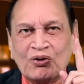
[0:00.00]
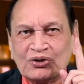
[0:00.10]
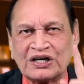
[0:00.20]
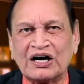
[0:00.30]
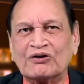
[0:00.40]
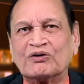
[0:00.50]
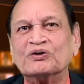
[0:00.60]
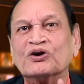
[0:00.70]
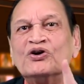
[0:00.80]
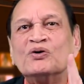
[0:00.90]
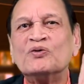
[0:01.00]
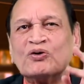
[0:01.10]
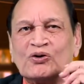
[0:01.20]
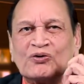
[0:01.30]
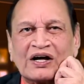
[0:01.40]
రోజు కావాలి కొంతమంది రెండు
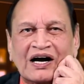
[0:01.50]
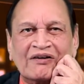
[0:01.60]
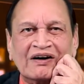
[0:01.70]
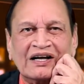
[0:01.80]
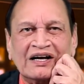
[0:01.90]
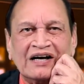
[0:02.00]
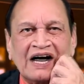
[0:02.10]
మూడు రోజులు కూడా కావాలి